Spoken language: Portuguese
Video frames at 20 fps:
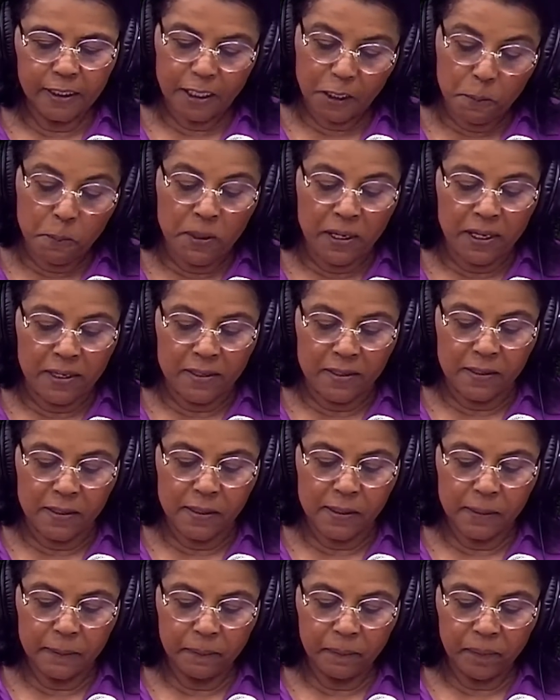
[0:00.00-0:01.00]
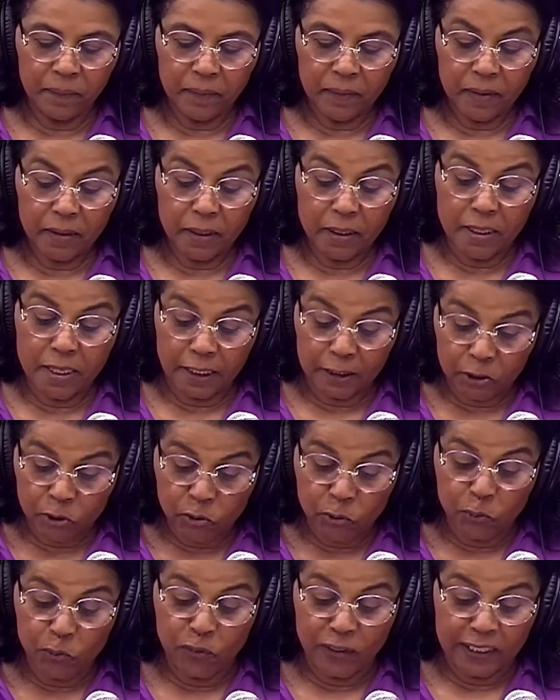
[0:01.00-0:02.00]
e bens, e a
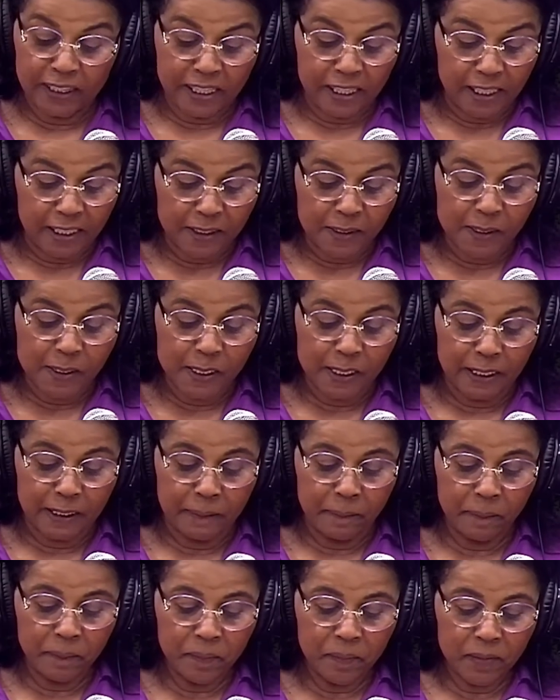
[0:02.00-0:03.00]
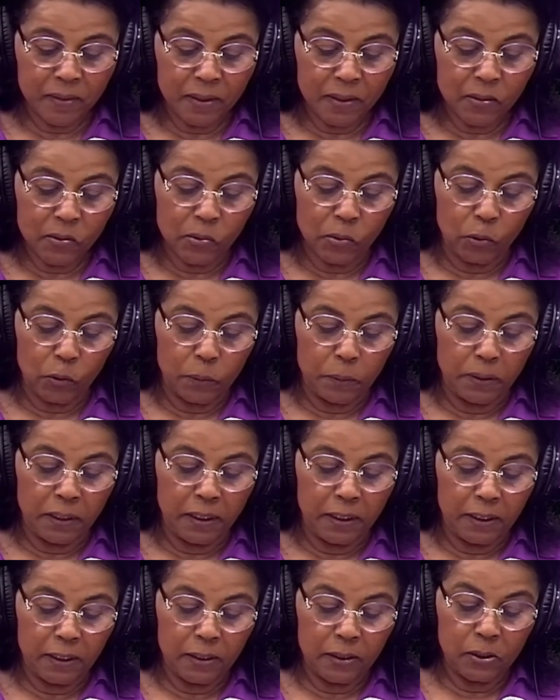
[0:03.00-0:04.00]
chuva desça
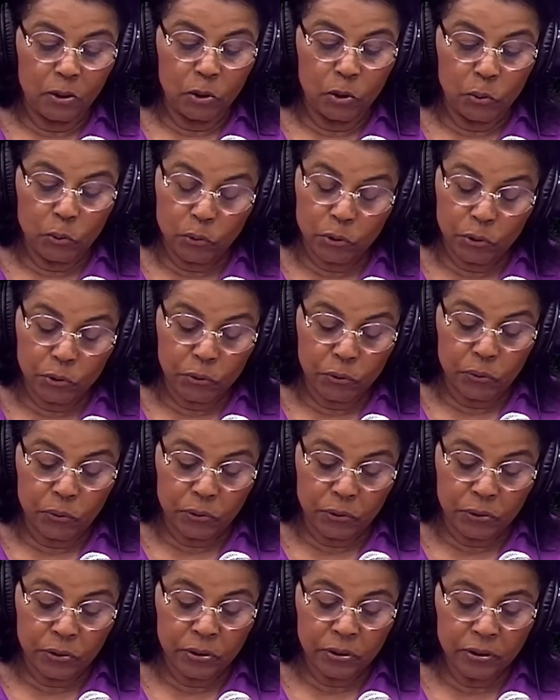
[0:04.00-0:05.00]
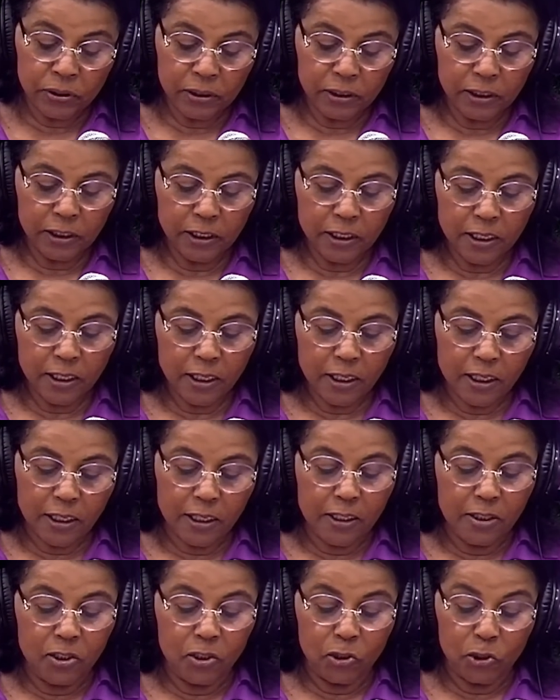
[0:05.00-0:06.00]
sobre justos
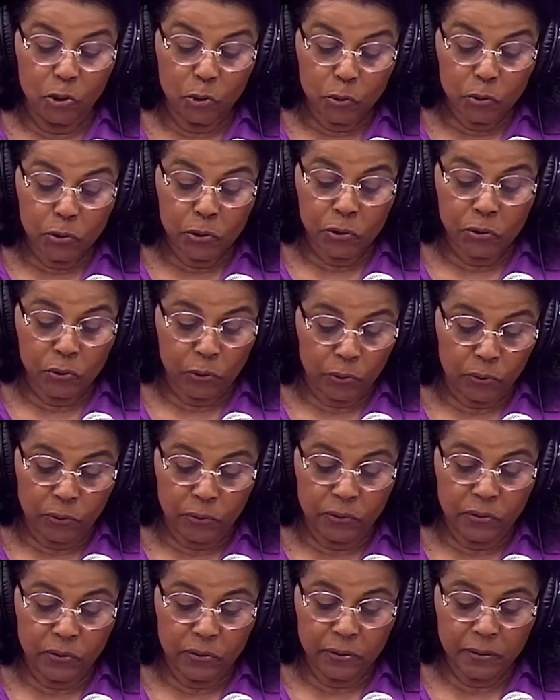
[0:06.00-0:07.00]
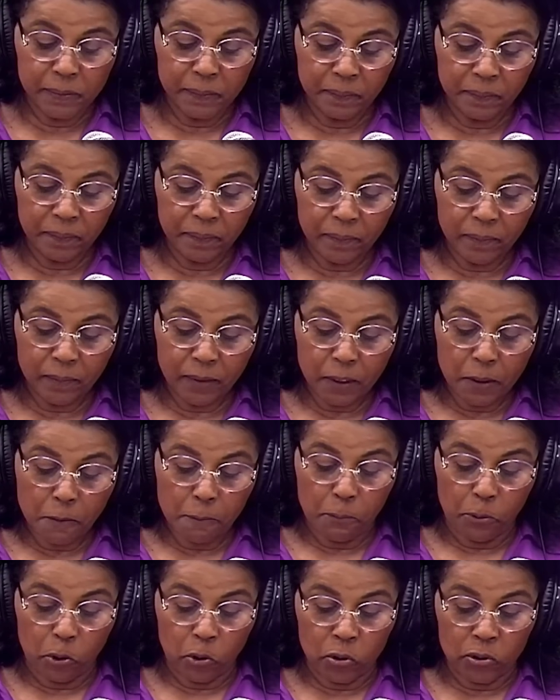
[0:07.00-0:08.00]
e injustos.
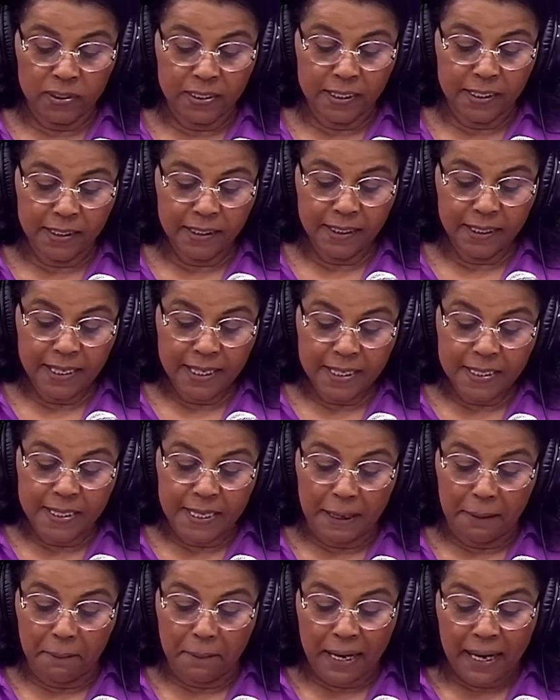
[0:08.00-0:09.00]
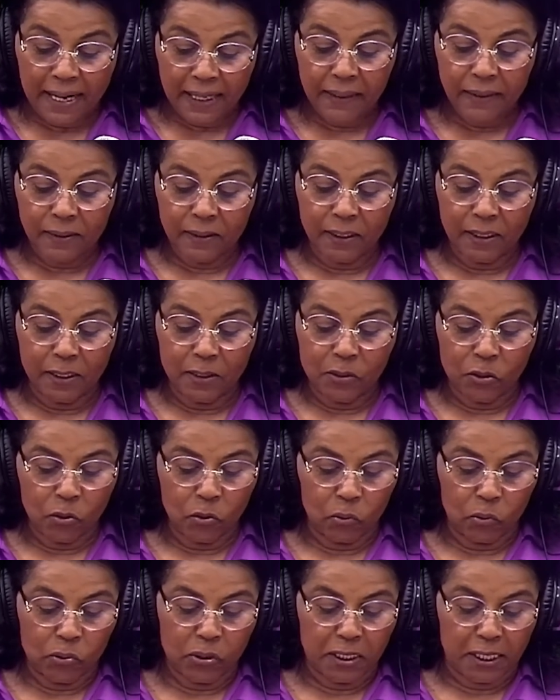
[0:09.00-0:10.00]
Pois, se amardes
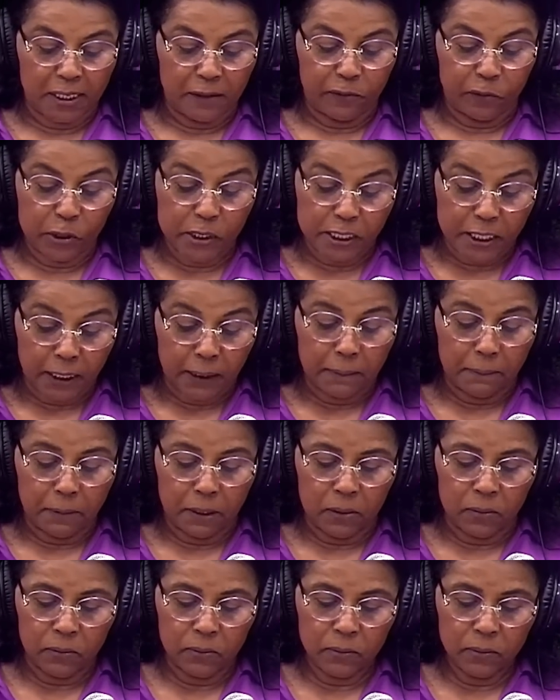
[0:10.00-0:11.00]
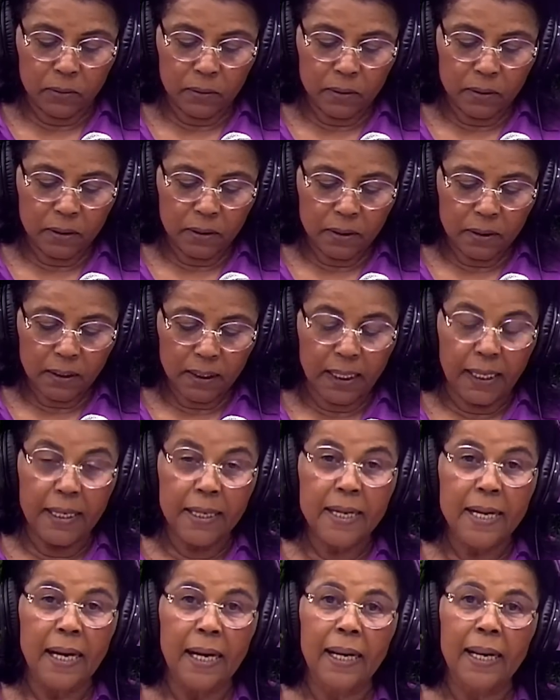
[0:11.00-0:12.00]
os que vos amam, que
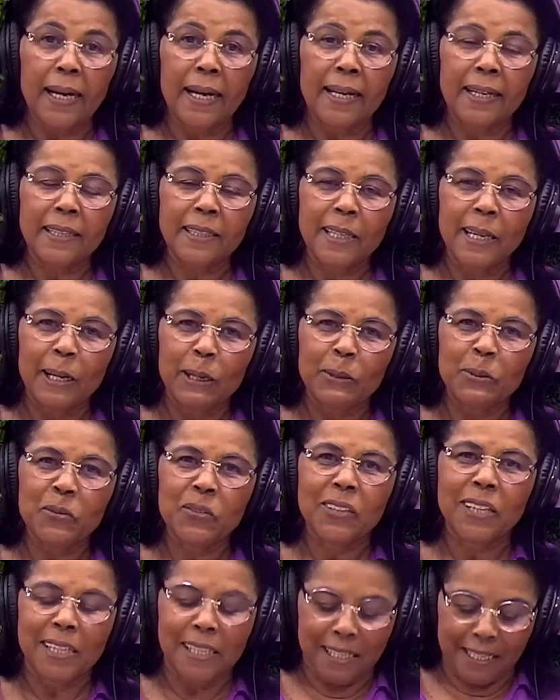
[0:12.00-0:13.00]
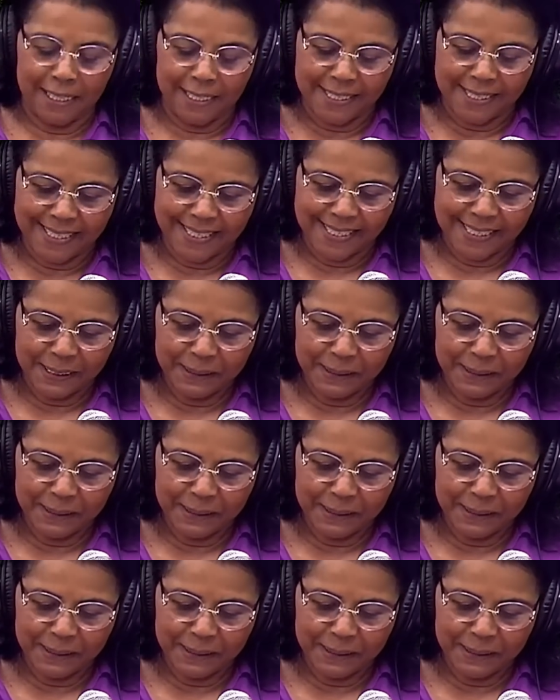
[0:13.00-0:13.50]
galardão tereis?